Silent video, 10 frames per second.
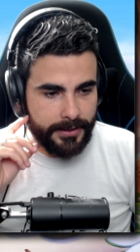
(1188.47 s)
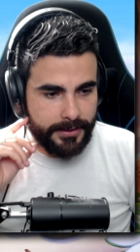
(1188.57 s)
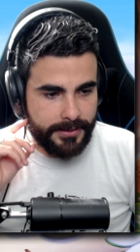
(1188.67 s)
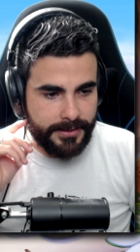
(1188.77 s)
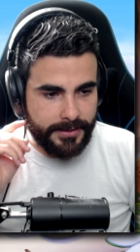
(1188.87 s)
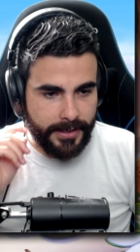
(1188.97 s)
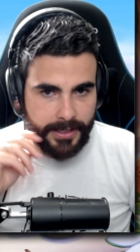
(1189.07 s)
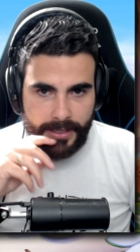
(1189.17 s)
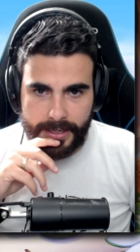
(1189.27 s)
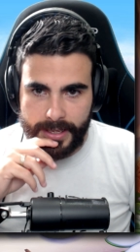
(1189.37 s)

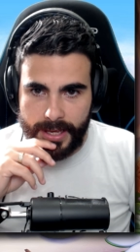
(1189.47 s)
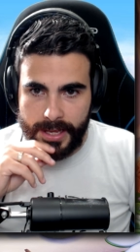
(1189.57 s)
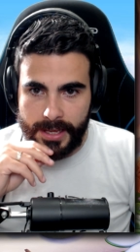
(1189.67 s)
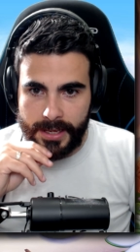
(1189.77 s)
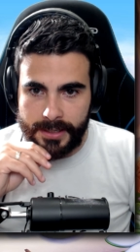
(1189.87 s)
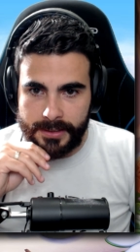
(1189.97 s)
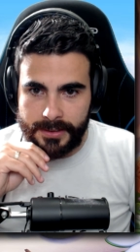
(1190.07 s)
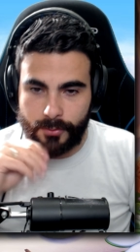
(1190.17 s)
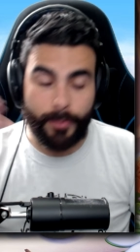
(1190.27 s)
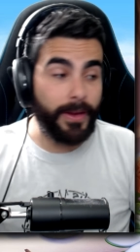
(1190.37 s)
serían
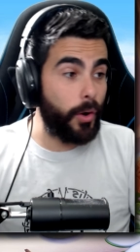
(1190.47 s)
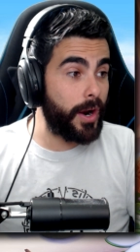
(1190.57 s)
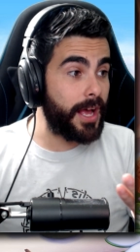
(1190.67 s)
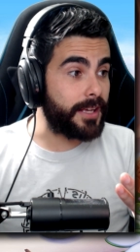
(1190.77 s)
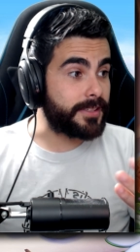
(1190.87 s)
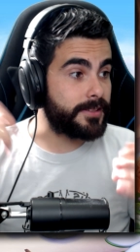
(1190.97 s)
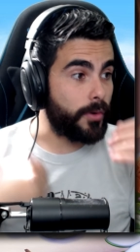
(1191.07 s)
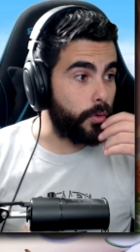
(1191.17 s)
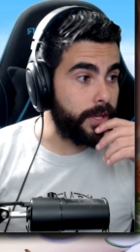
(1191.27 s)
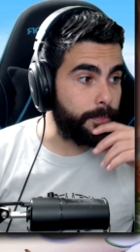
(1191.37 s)
nueve horas.
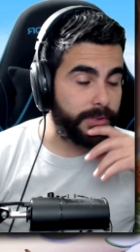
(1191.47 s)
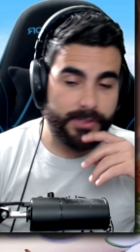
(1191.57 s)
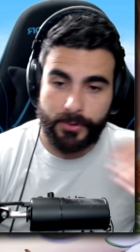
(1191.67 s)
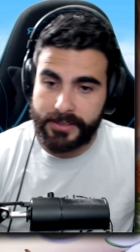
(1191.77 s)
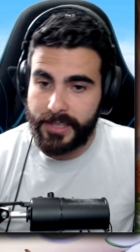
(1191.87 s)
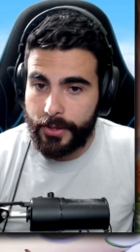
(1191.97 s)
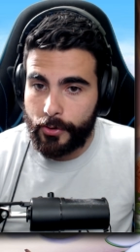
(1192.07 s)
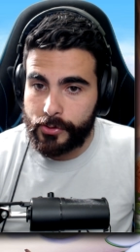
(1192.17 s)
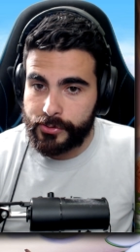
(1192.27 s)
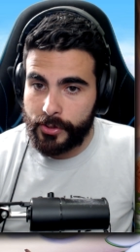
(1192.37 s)
Oye, pues creo que salieron
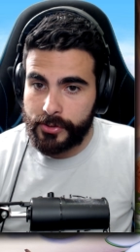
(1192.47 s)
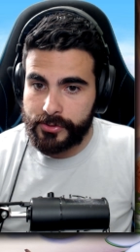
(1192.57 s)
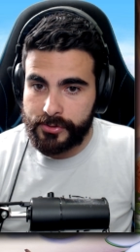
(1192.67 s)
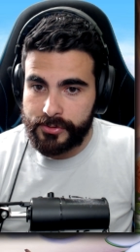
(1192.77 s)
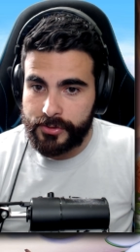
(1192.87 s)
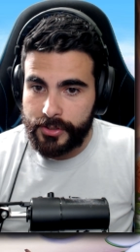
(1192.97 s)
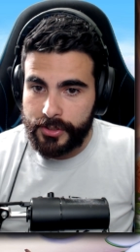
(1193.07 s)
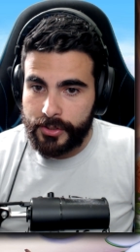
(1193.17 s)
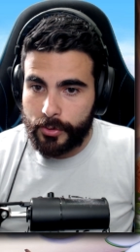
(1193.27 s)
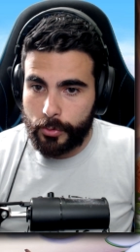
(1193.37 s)
los dos.
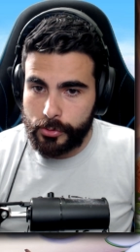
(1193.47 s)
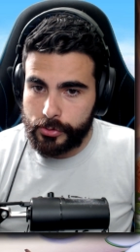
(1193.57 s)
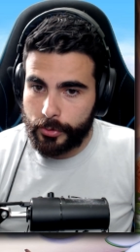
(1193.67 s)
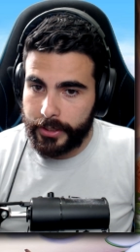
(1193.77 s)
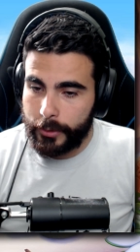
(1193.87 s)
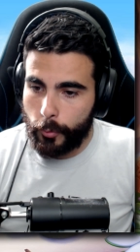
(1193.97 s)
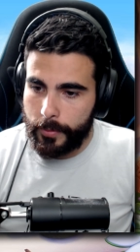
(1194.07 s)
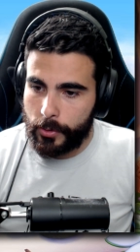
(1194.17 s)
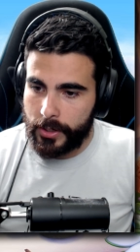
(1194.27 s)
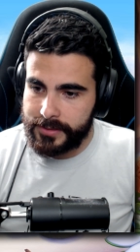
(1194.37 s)
Justo, ¿eh?
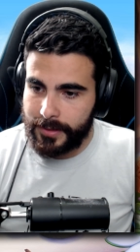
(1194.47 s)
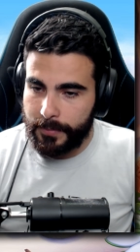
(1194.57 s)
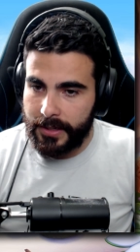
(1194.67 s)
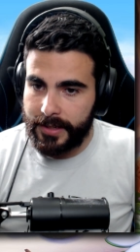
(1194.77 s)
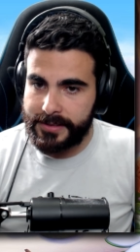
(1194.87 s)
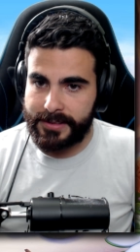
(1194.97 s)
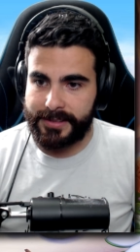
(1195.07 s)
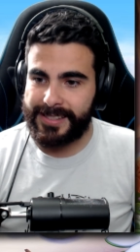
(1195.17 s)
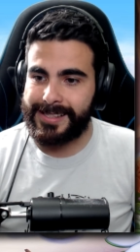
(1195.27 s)
nueve horas también en este. Este es el